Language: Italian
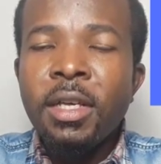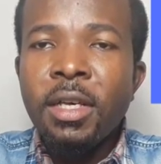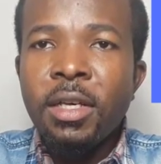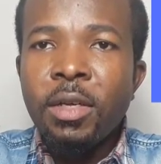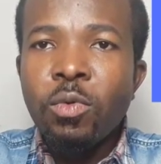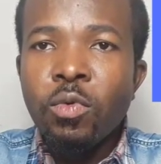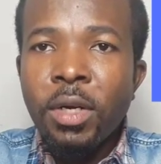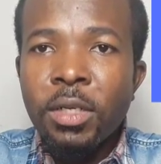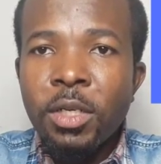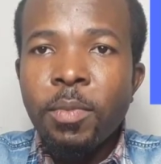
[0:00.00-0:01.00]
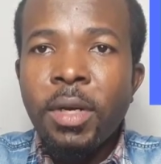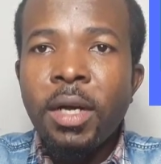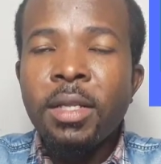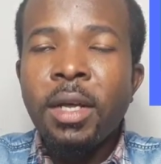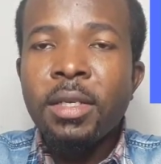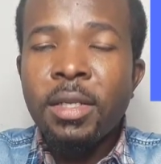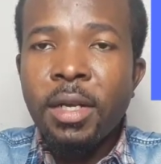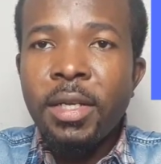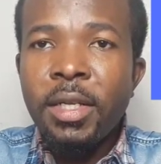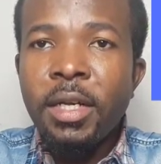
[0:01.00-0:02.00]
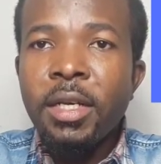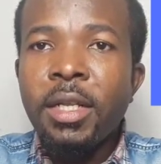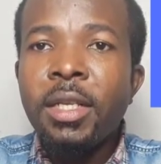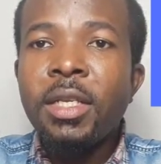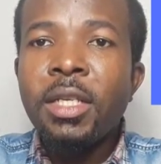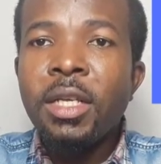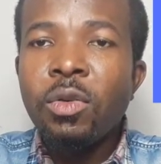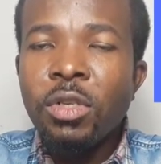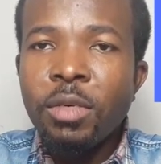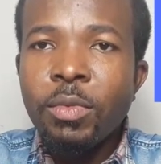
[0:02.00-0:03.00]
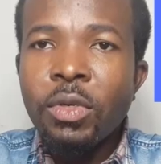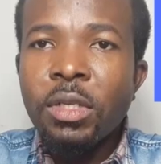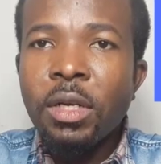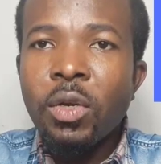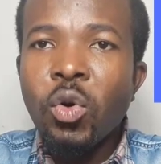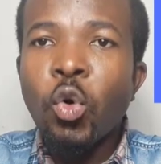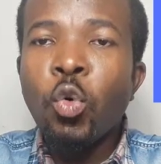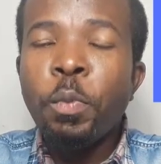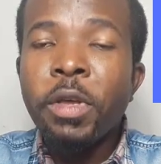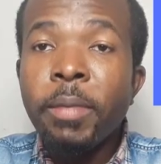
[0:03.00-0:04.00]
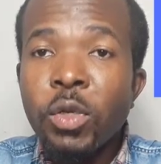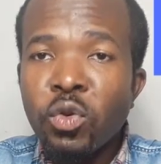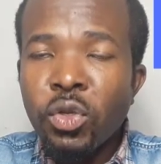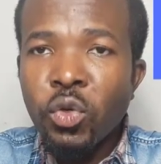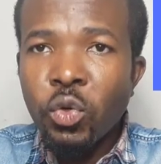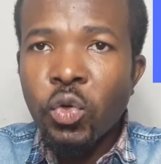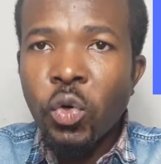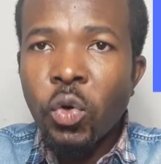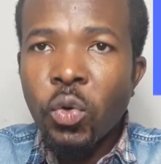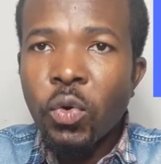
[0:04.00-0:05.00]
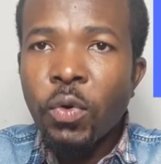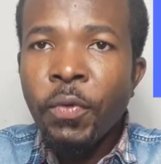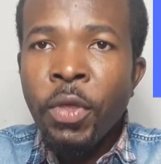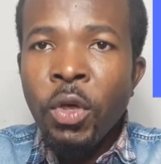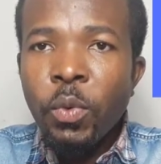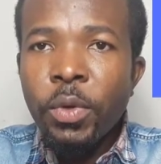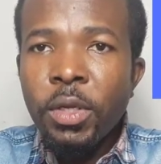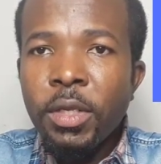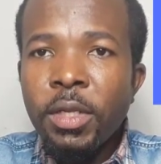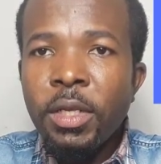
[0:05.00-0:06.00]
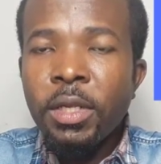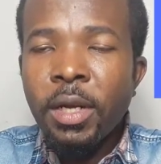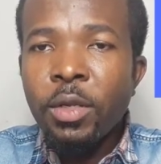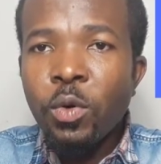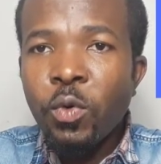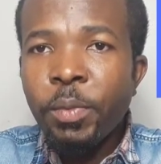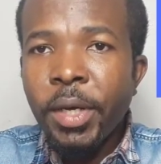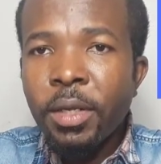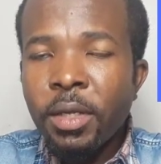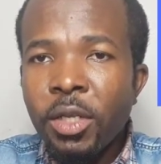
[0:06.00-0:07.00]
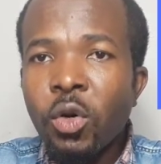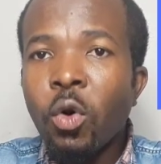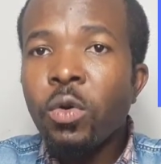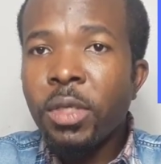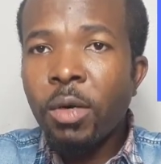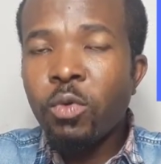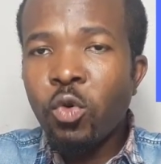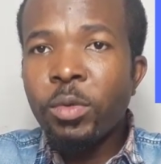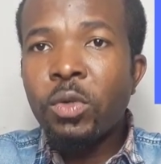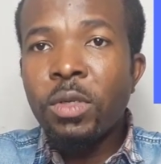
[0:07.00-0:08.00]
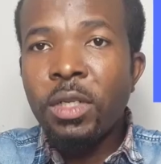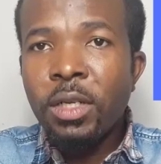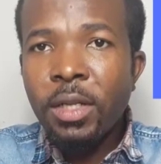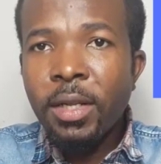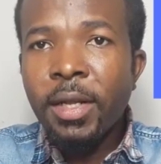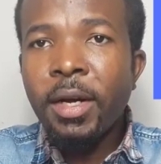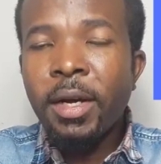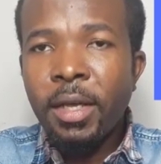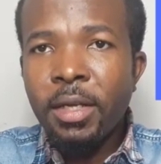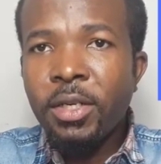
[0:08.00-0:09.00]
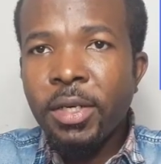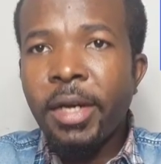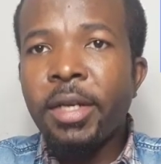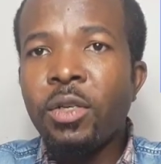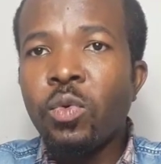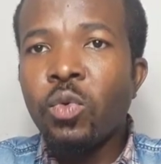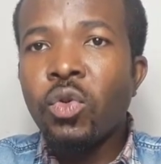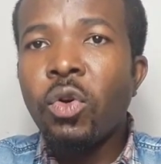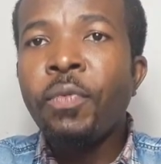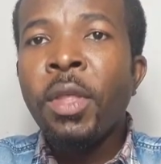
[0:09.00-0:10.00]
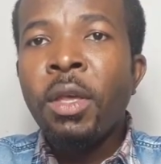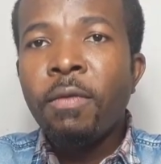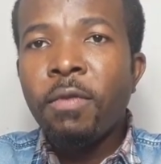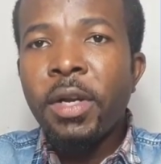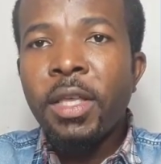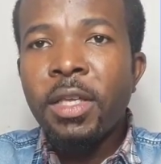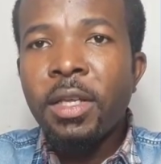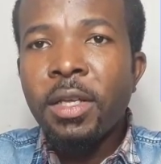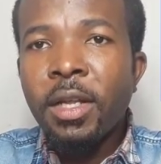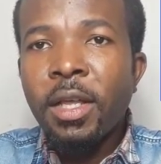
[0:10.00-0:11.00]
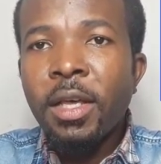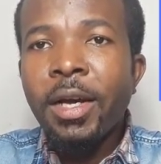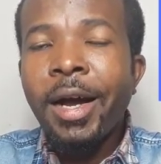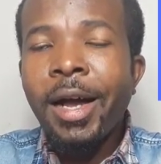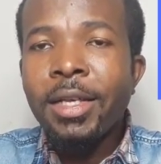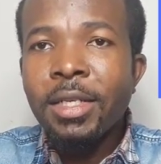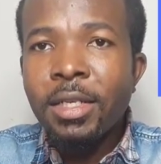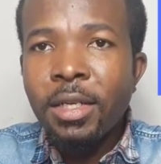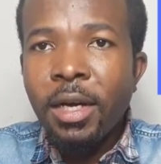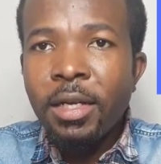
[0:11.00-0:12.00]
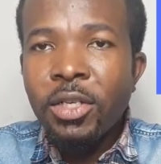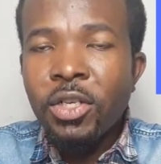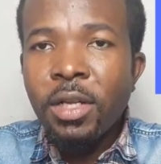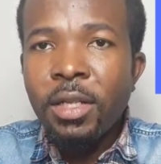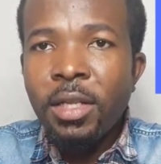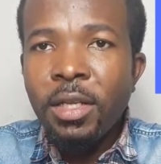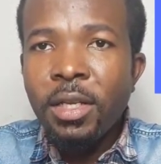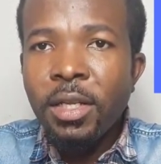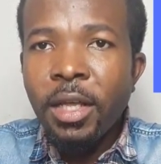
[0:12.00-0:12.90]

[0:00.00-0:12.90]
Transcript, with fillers: eh, una SIM card ai stranieri se non dimostrano un permesso di soggiorno. Quindi tra i documenti, oltre a un documento di identità che è già in uso, vuole chiedere che ai, ai cittadini cittadini